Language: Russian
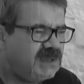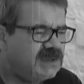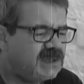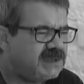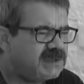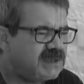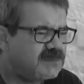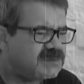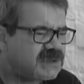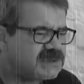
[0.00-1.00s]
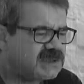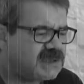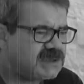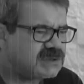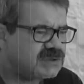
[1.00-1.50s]
На это я бы сказал,
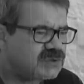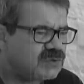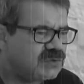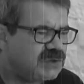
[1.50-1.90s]
конечно, что